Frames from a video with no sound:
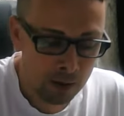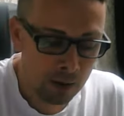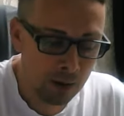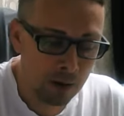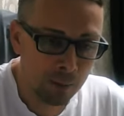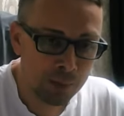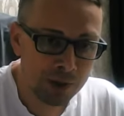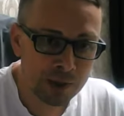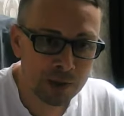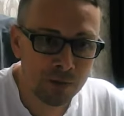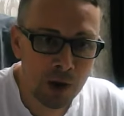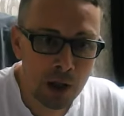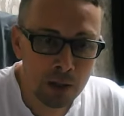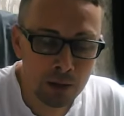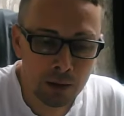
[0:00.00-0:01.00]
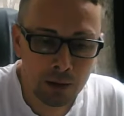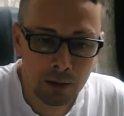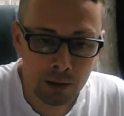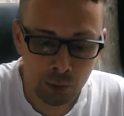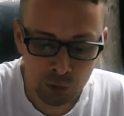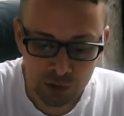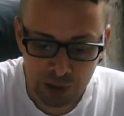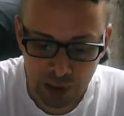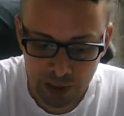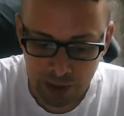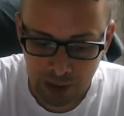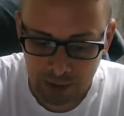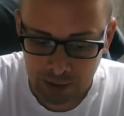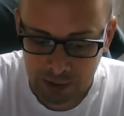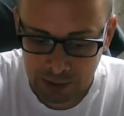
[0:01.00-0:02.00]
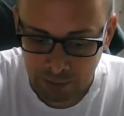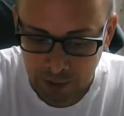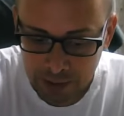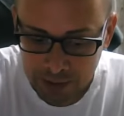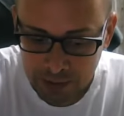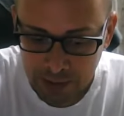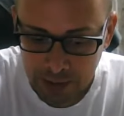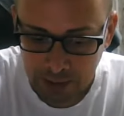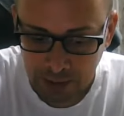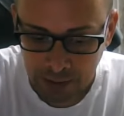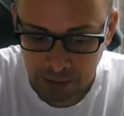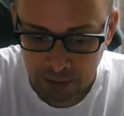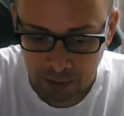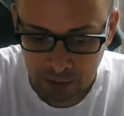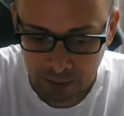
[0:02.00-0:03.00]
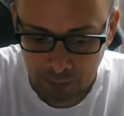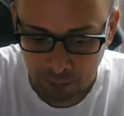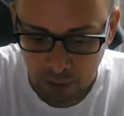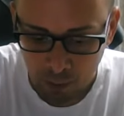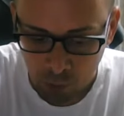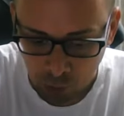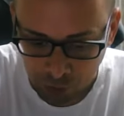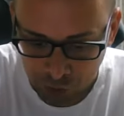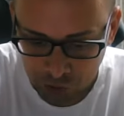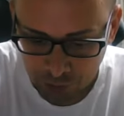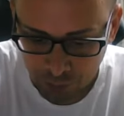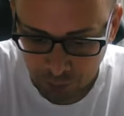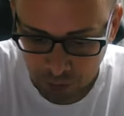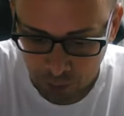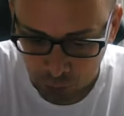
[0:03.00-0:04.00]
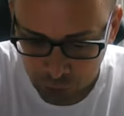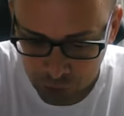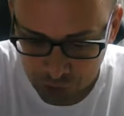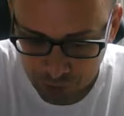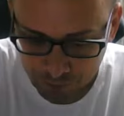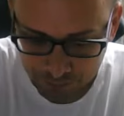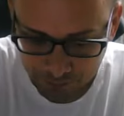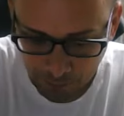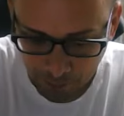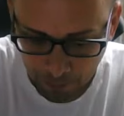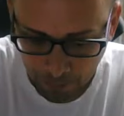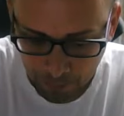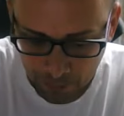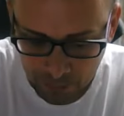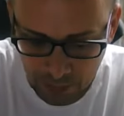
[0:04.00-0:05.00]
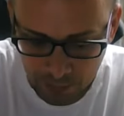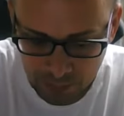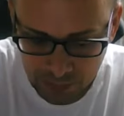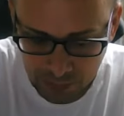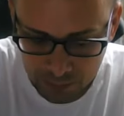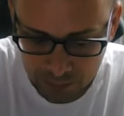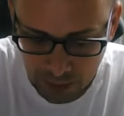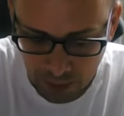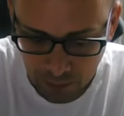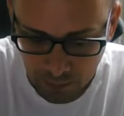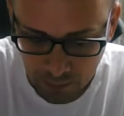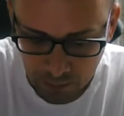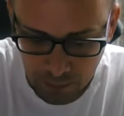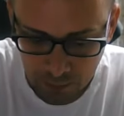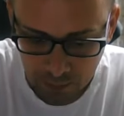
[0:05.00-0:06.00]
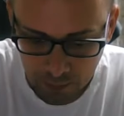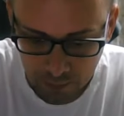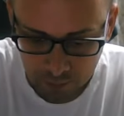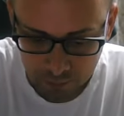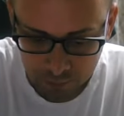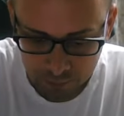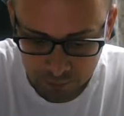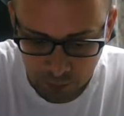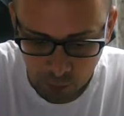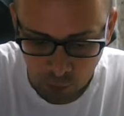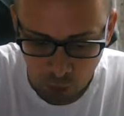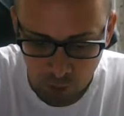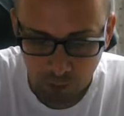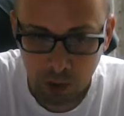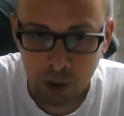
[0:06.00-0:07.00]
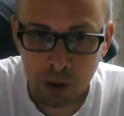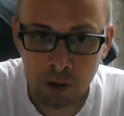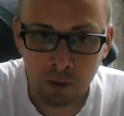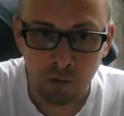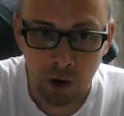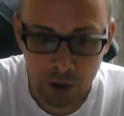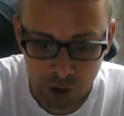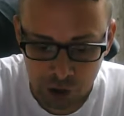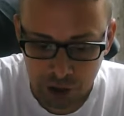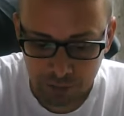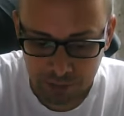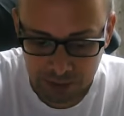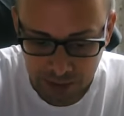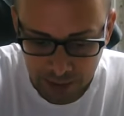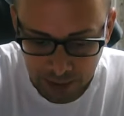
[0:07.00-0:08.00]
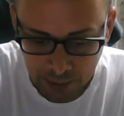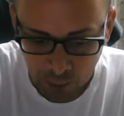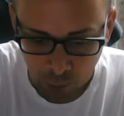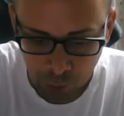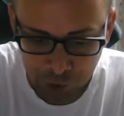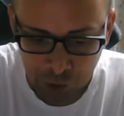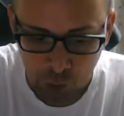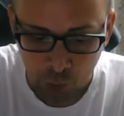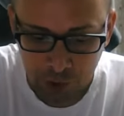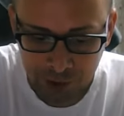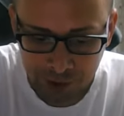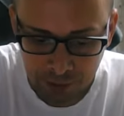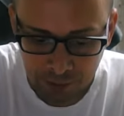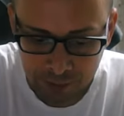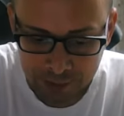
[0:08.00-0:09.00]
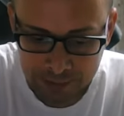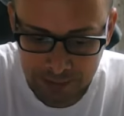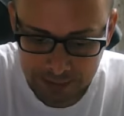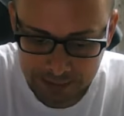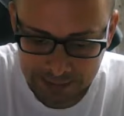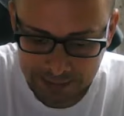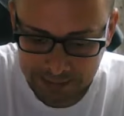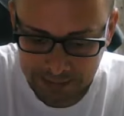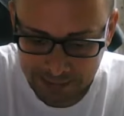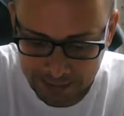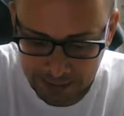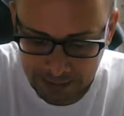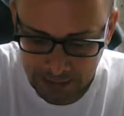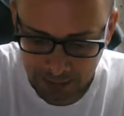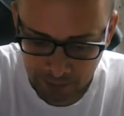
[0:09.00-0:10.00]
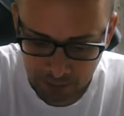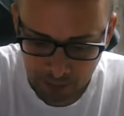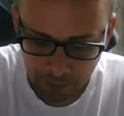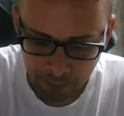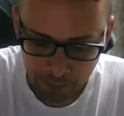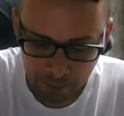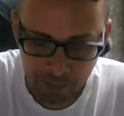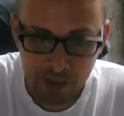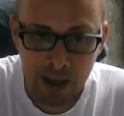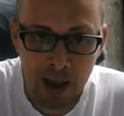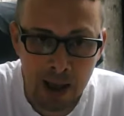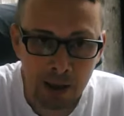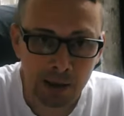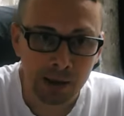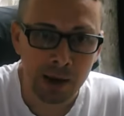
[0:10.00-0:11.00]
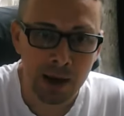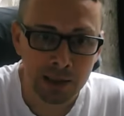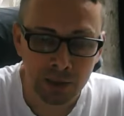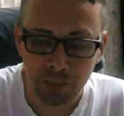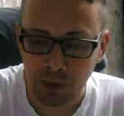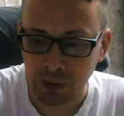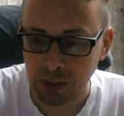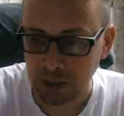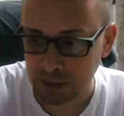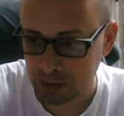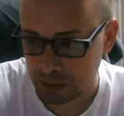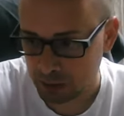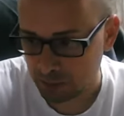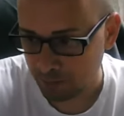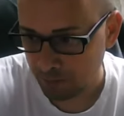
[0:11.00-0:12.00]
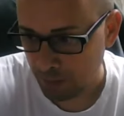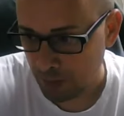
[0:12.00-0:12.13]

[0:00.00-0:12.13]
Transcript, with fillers: а, призвал а, людей отозваться и э, помочь, помочь, я бы сказал, э, в таком важном деле урегулировать цены на и З.